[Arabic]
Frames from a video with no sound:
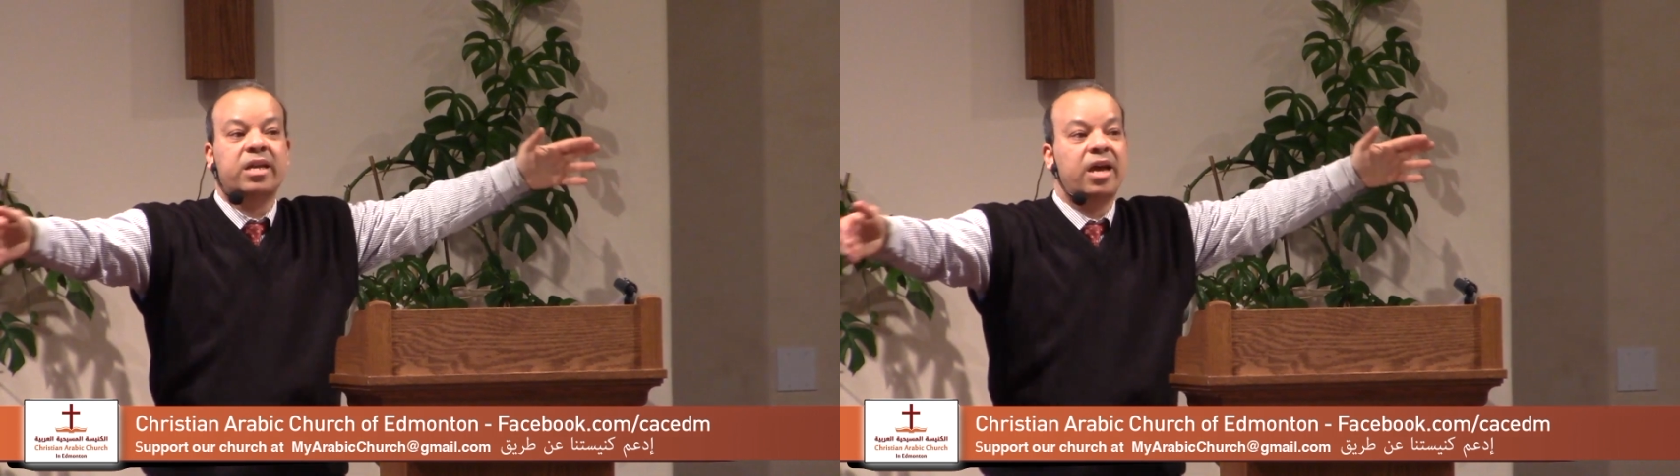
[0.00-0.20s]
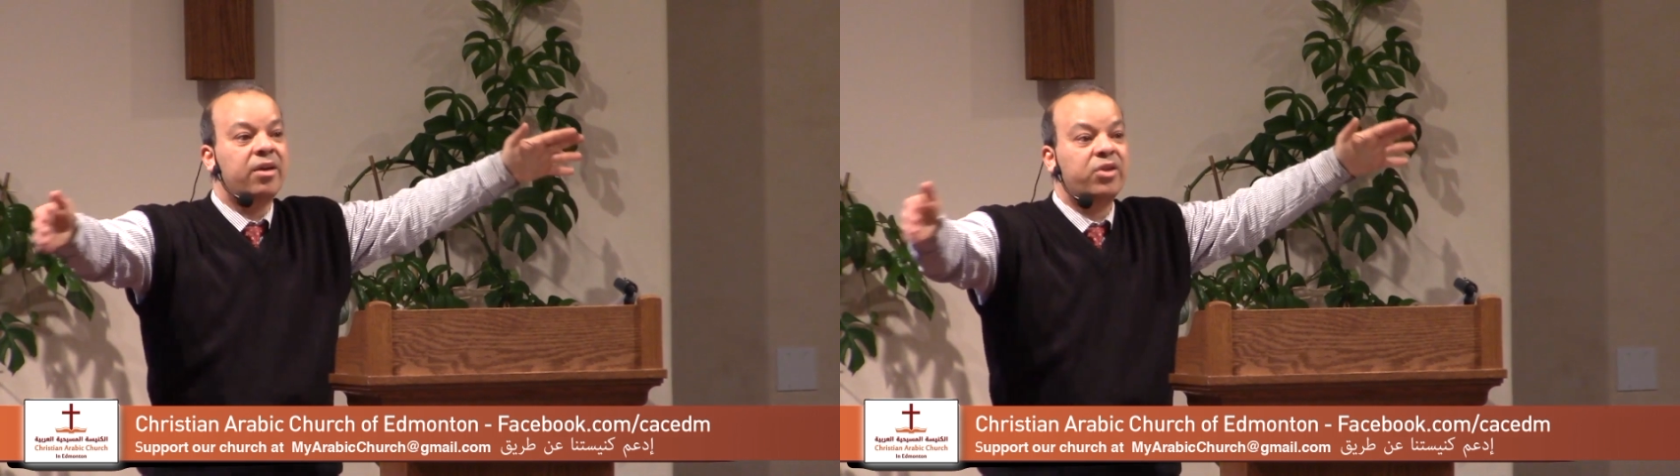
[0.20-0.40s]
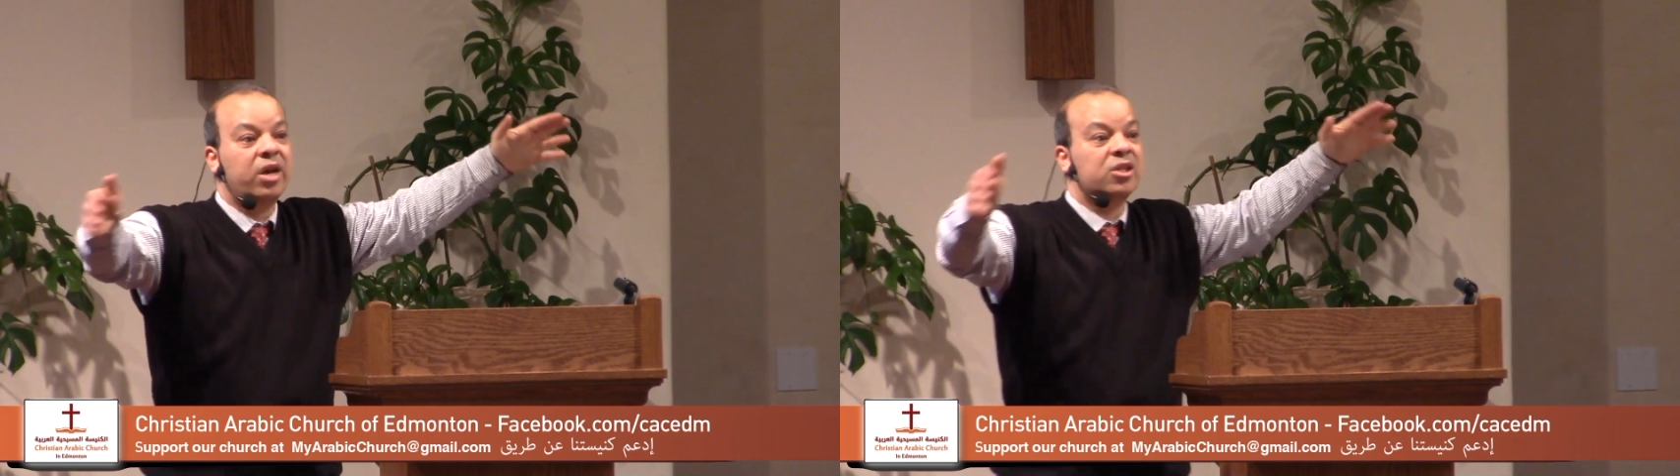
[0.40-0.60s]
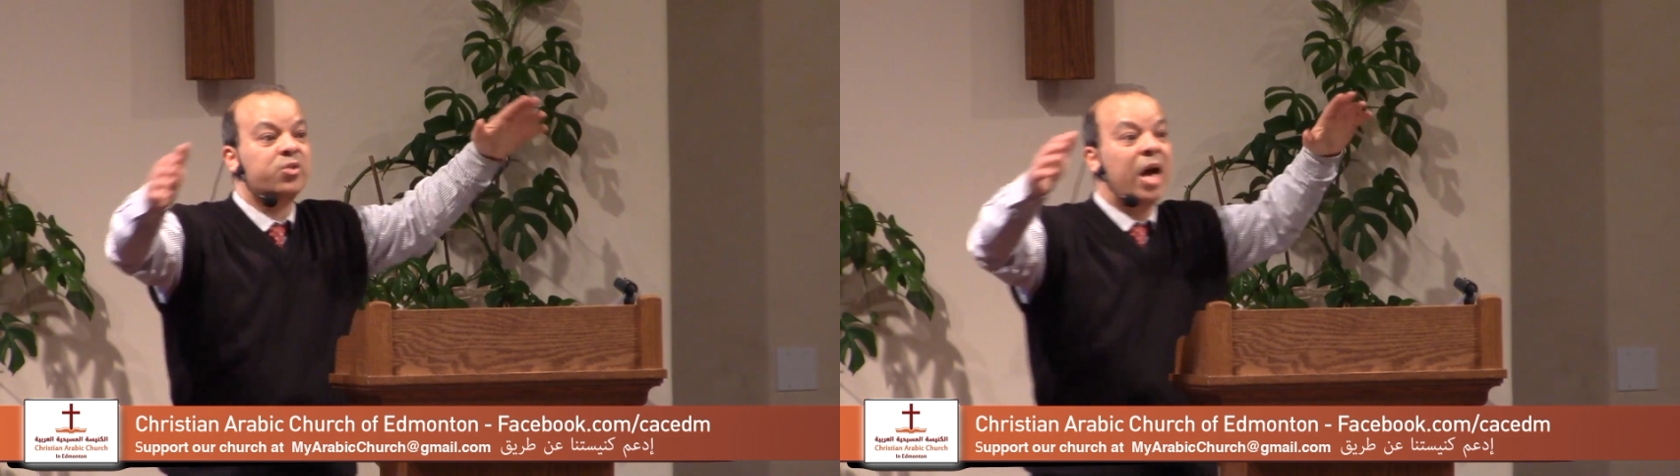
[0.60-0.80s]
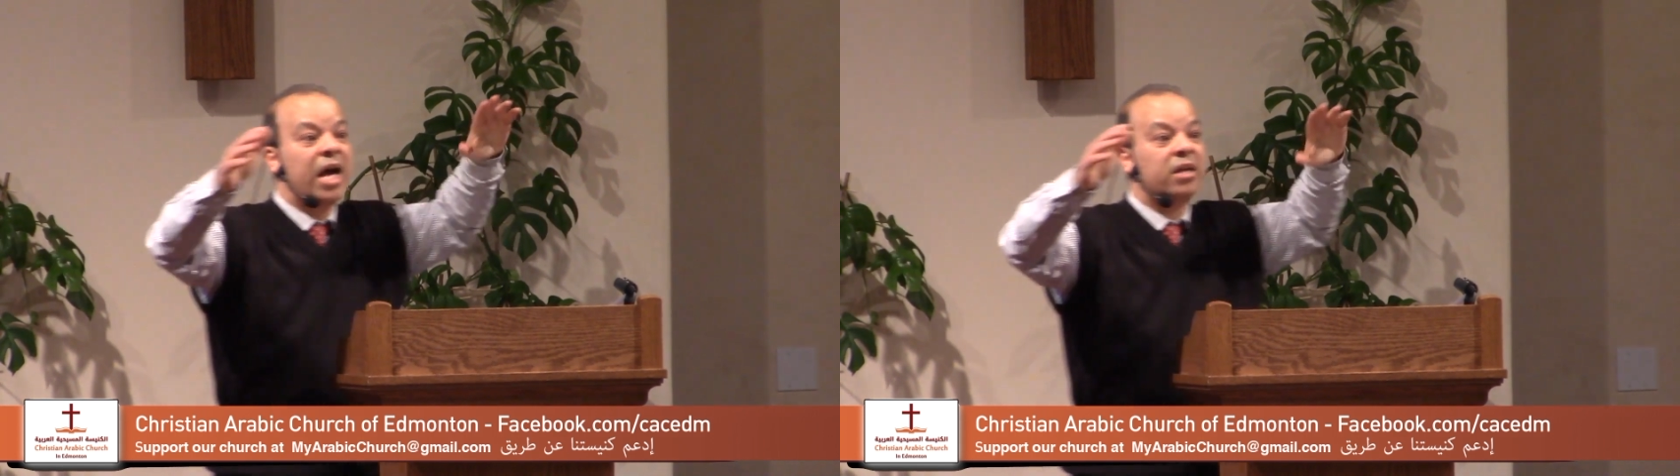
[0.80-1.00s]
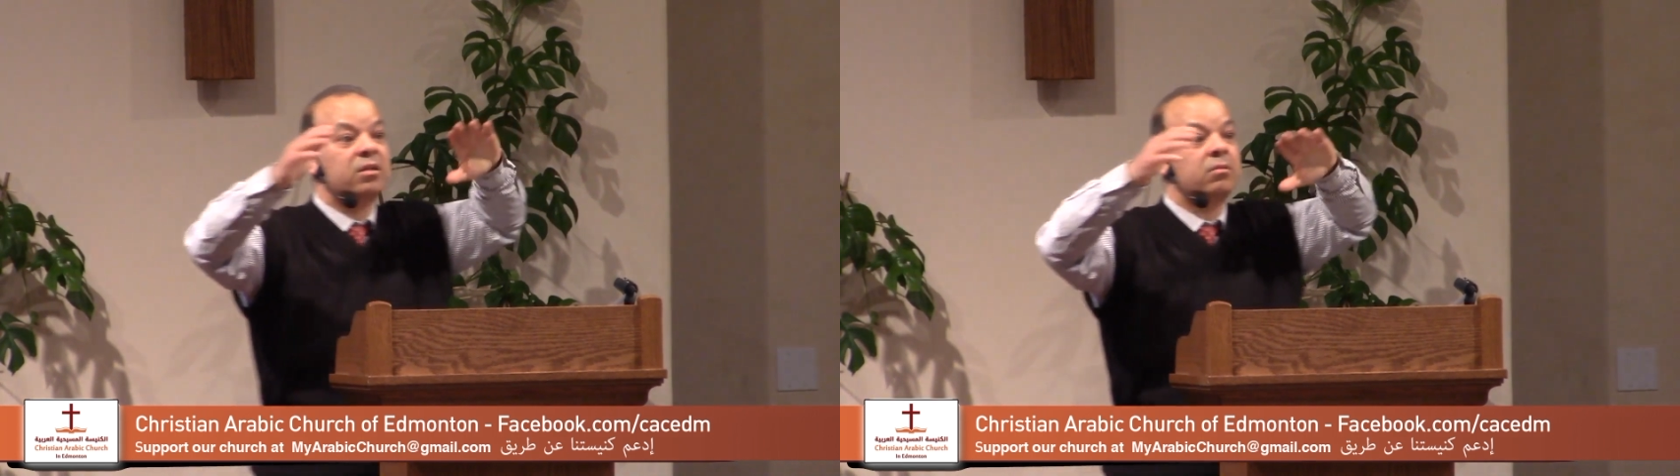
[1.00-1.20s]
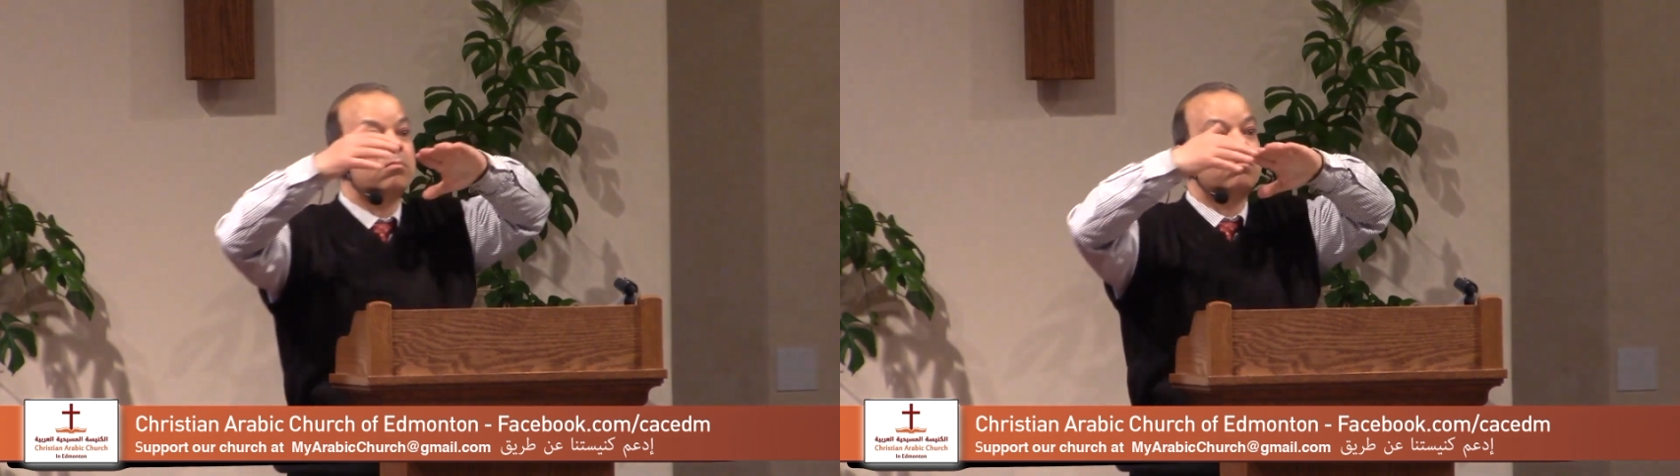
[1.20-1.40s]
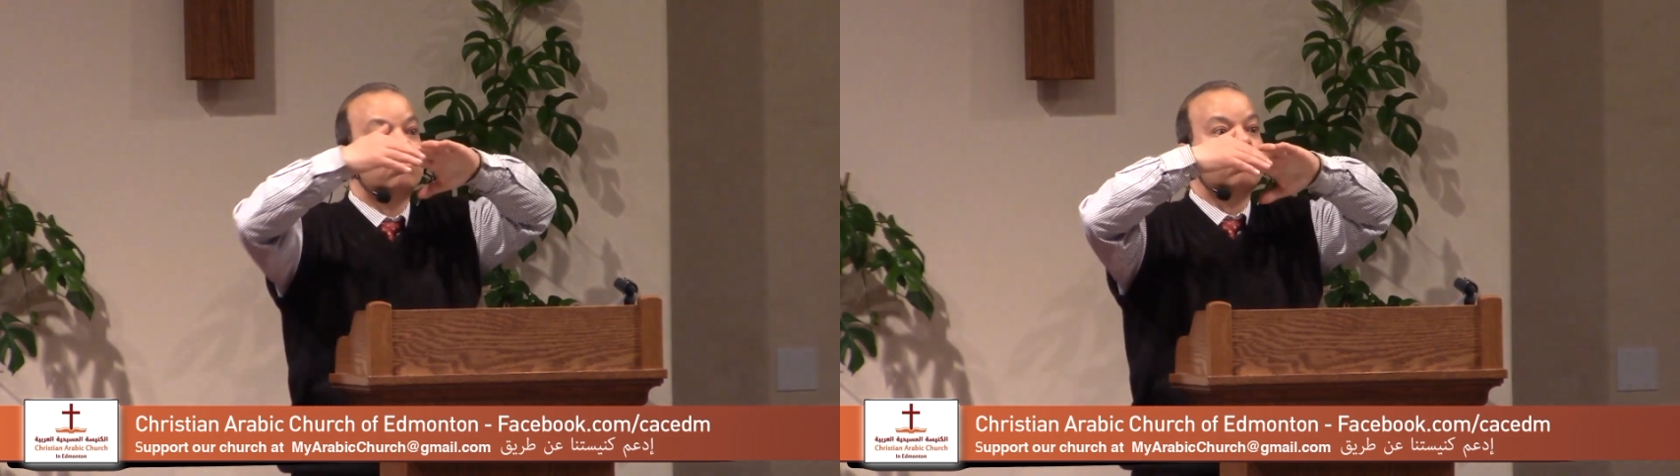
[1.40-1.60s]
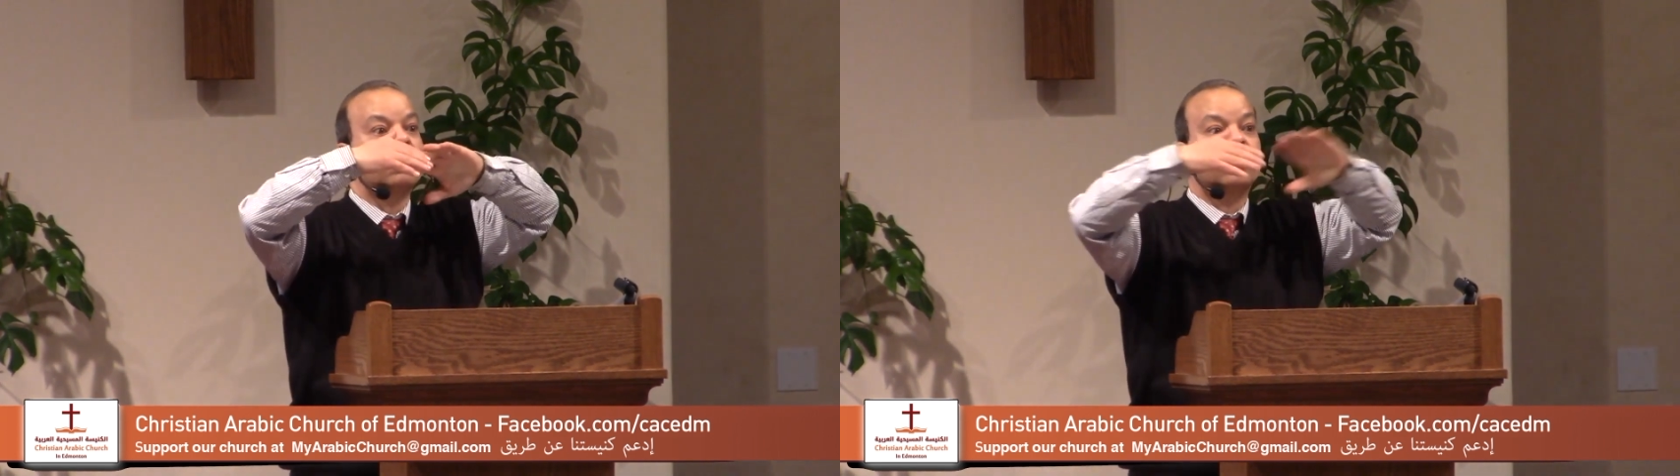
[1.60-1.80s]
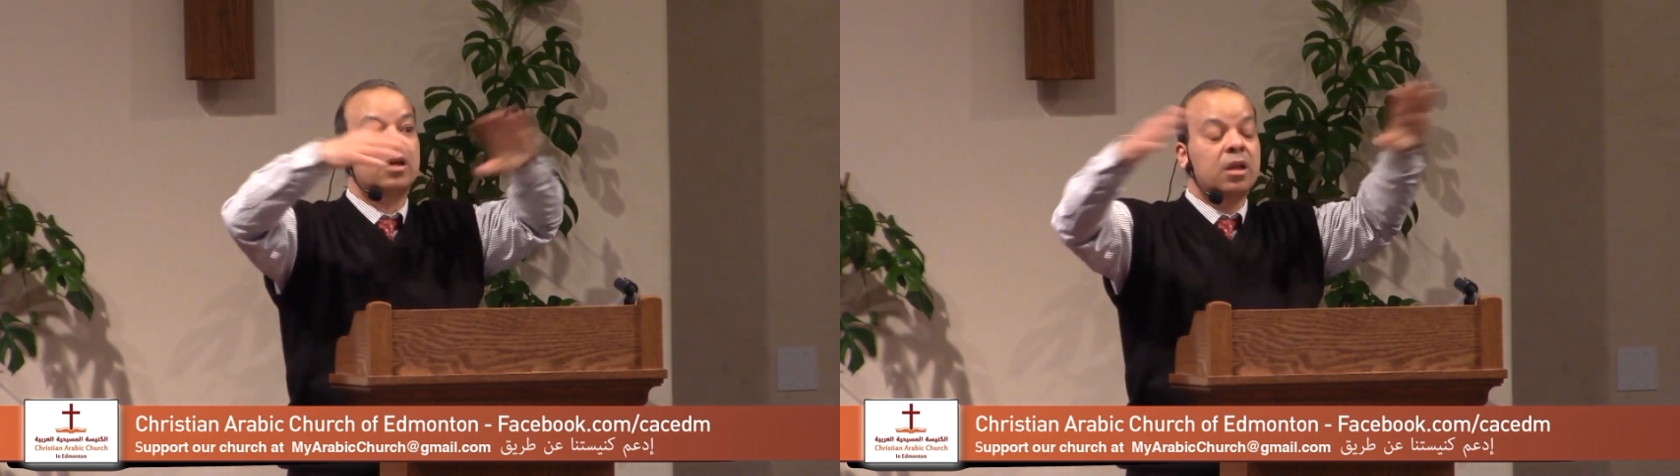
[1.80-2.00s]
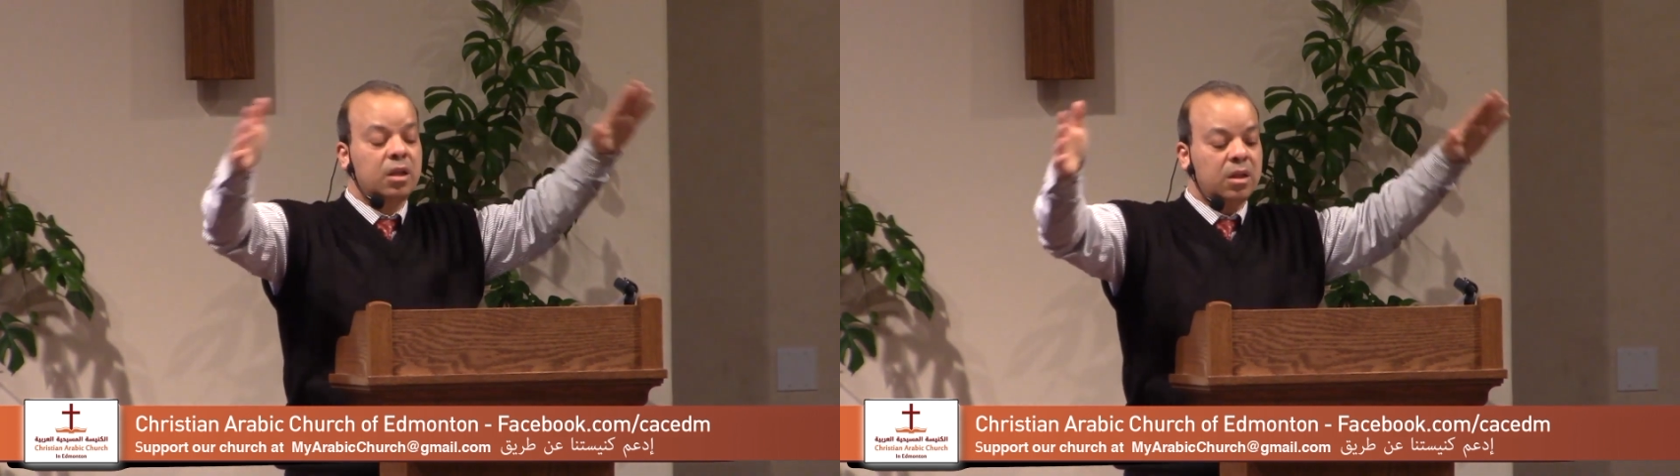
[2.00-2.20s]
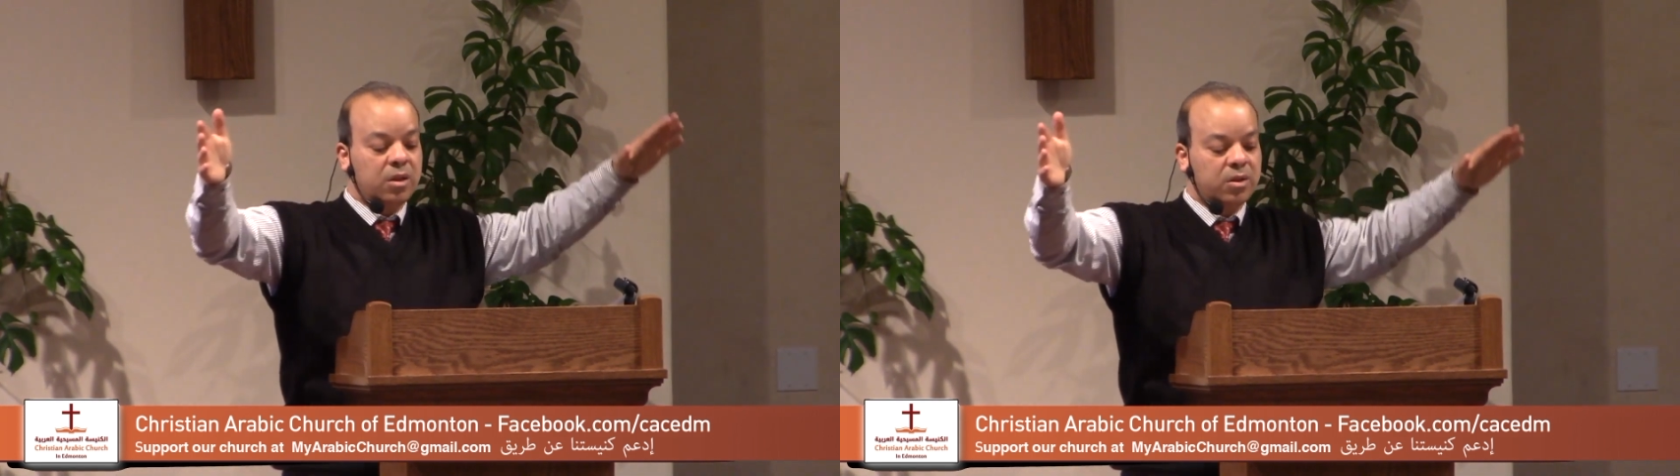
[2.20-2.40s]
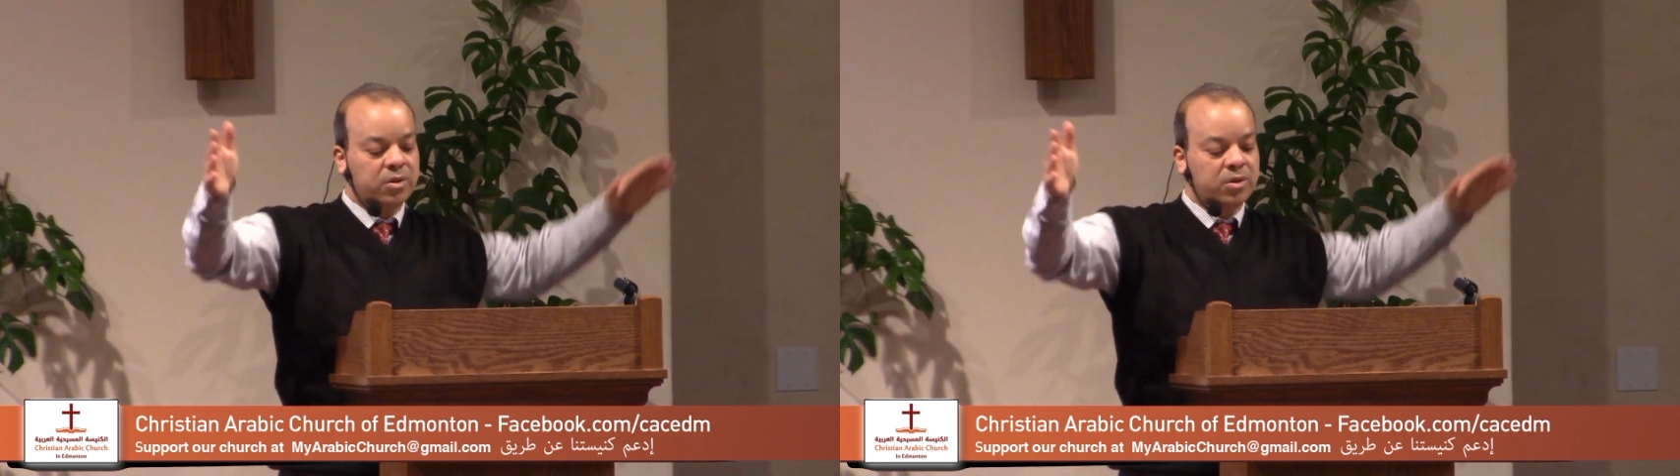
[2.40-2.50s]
هذه أصبحت ظل